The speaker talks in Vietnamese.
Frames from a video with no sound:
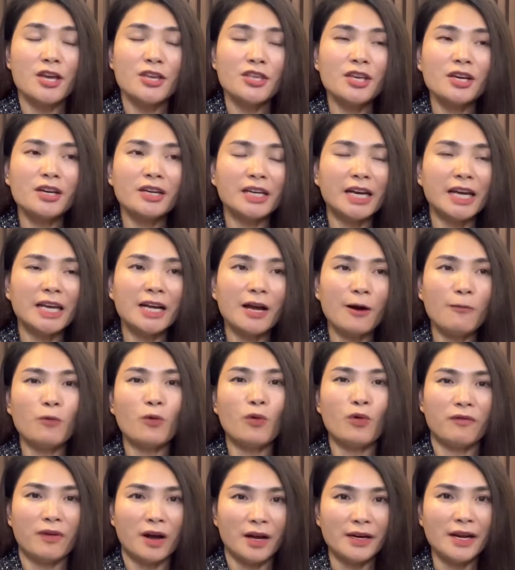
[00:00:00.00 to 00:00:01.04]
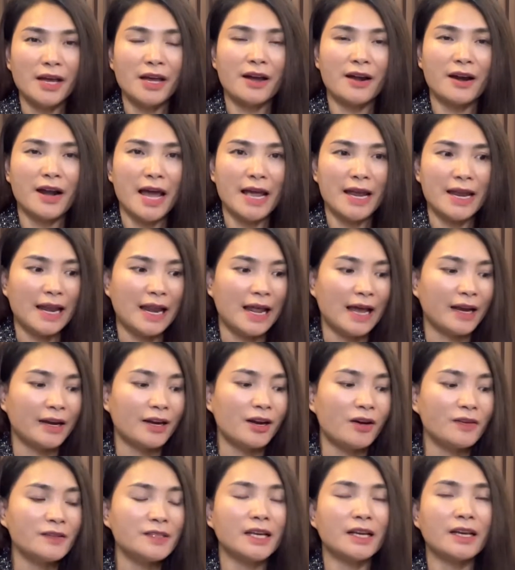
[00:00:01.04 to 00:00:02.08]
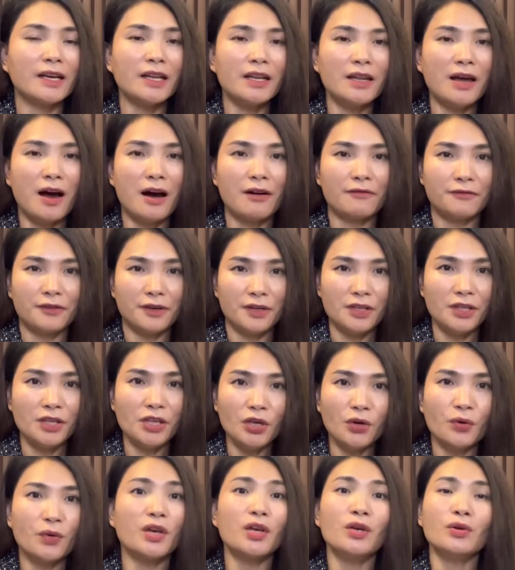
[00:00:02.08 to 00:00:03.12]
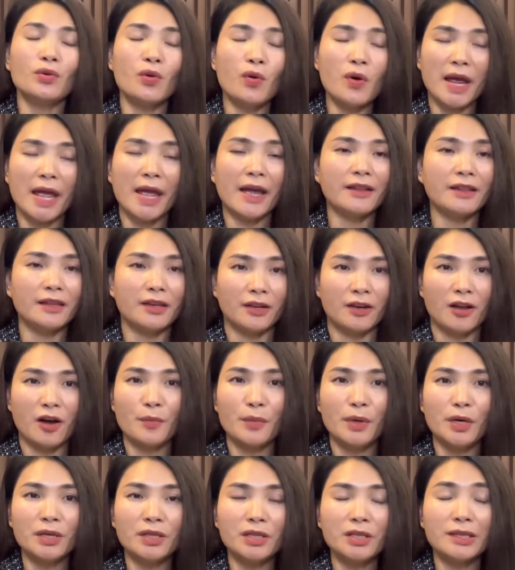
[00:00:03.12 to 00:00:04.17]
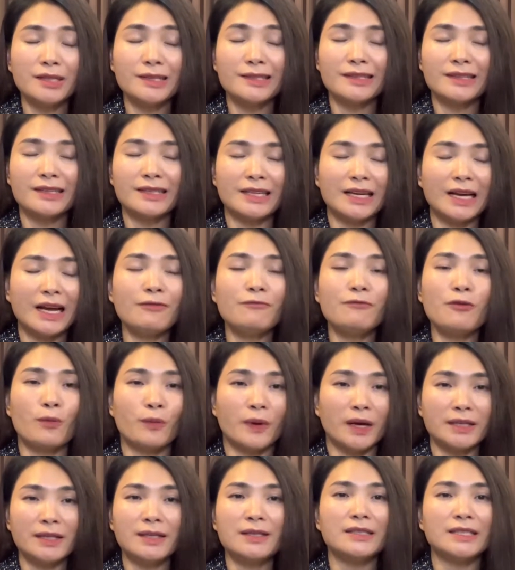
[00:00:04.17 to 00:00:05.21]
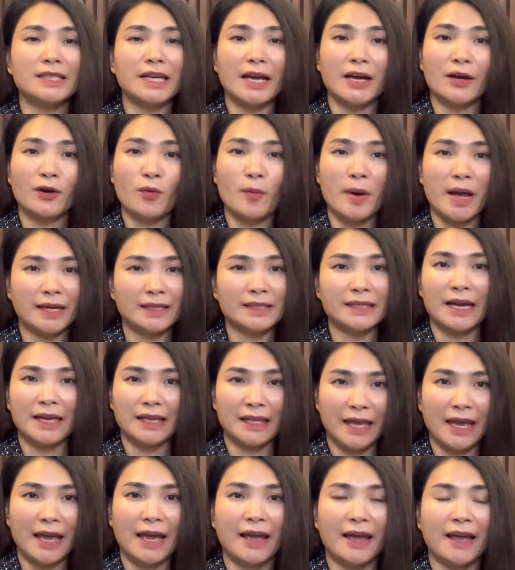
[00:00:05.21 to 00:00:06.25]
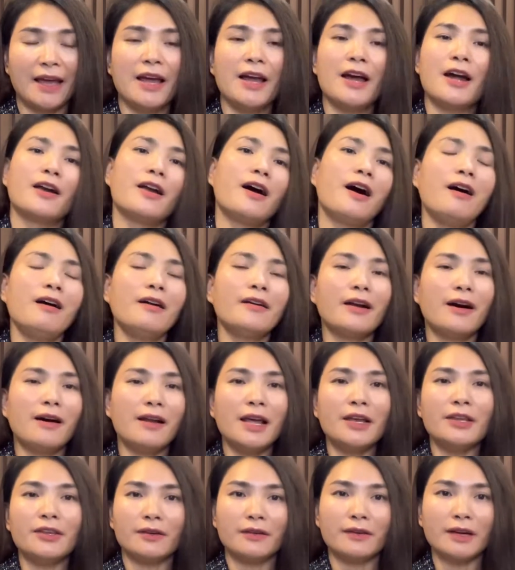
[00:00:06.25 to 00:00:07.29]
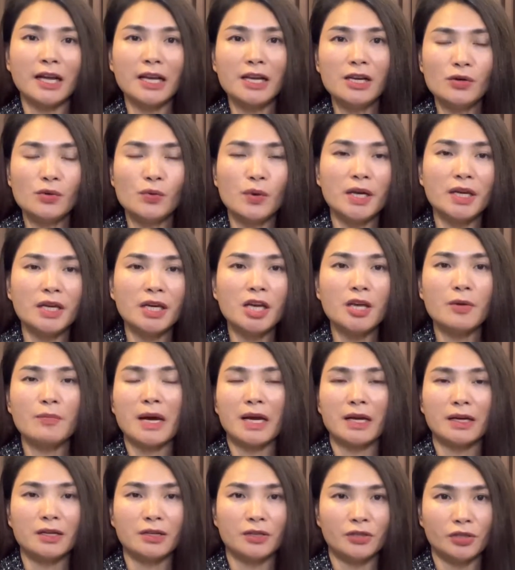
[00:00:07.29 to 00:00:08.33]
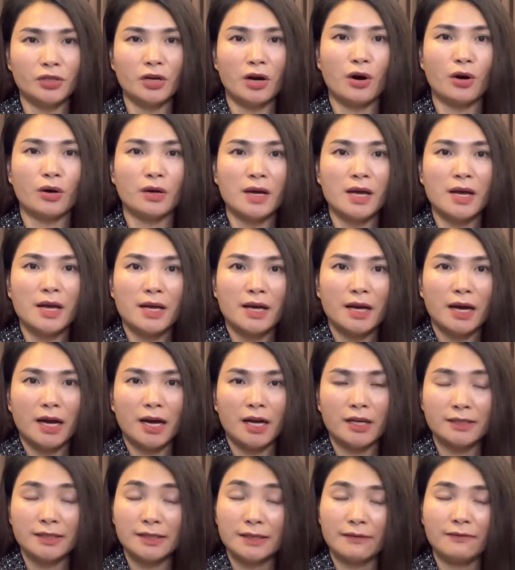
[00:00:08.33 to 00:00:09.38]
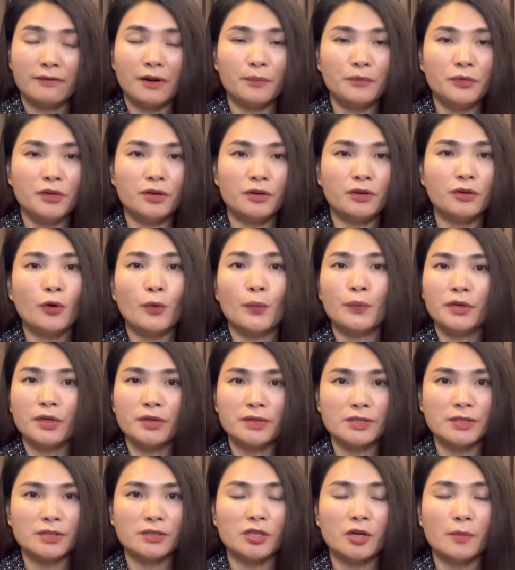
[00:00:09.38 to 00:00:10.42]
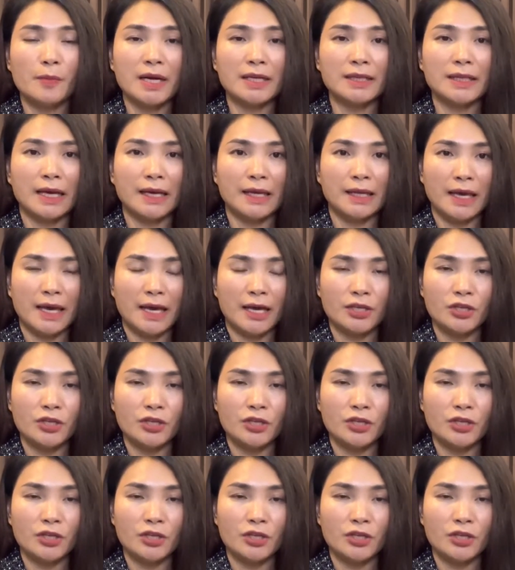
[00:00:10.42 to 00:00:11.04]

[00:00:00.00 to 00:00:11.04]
nhưng cái gốc của vấn đề ở đây là nó sẽ kết hợp với nhiều cái yếu tố khác thì nó mới khắc phục cái tình trạng của bạn tại nhà. Đó đó là những cái lưu ý khi bạn lựa chọn uh, sản phẩm dưỡng cũng như sữa rửa mặt tại nhà